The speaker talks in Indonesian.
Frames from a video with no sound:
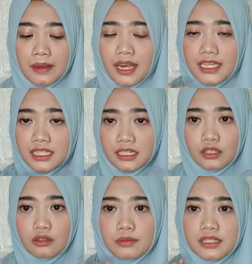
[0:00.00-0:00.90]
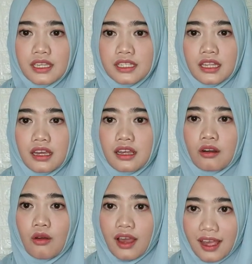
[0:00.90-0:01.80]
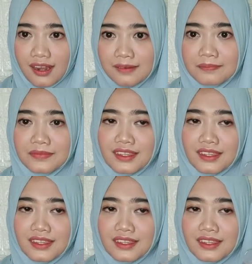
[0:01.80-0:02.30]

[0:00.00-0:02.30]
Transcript: pakai ini atau misalnya kita kerokan